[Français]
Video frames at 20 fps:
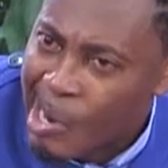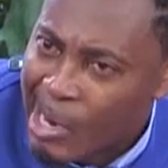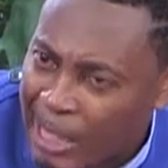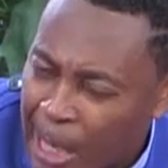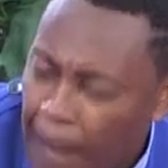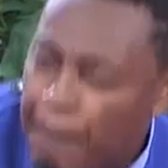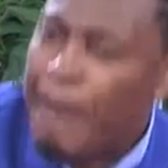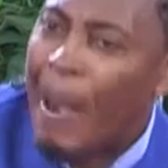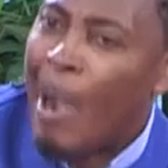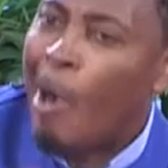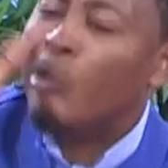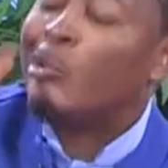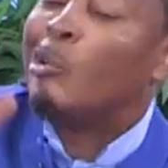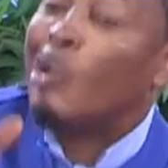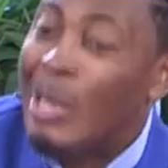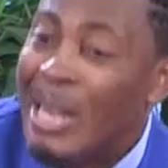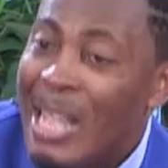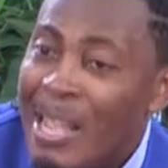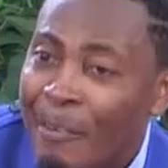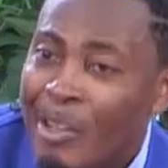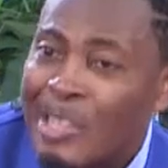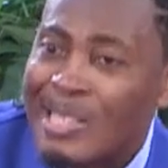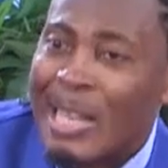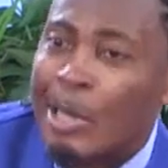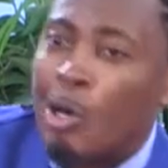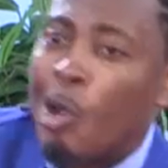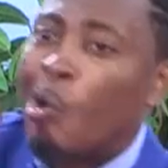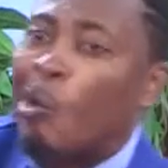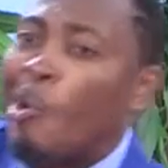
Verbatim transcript: La parole du livre, c'est le